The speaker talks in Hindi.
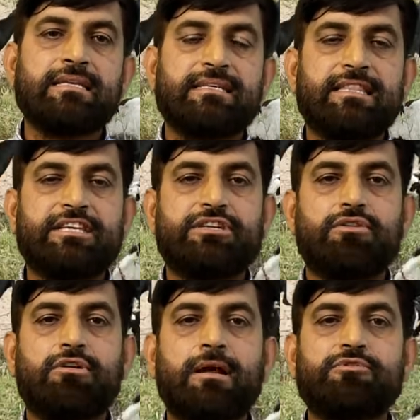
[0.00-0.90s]
सैंतीस
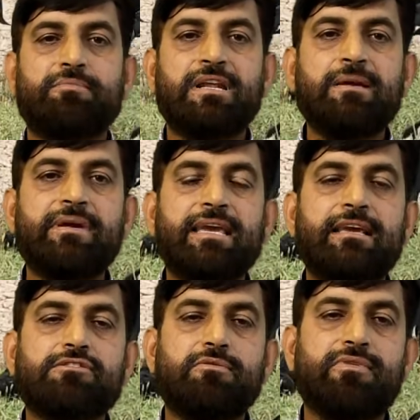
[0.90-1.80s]
किलोग्राम जो पीली में कही
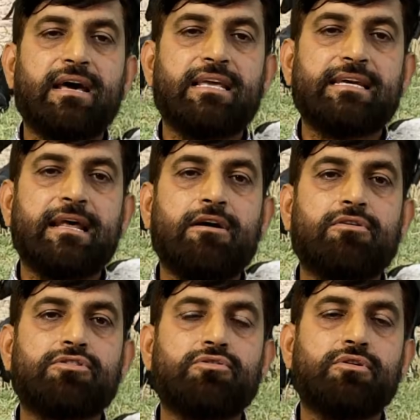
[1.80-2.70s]
है इसको वहां ले जाना है
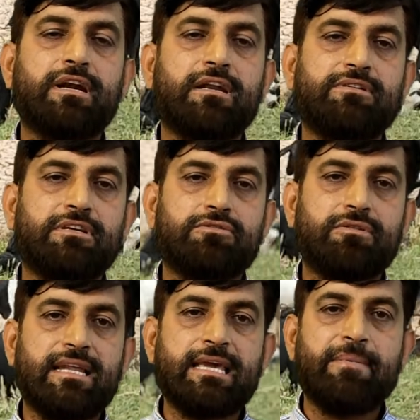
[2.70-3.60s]
और इसको कटर से इसको
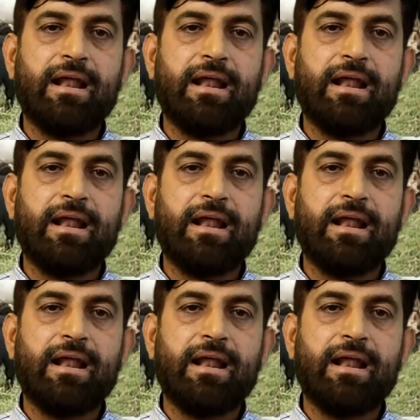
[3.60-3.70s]
दलिया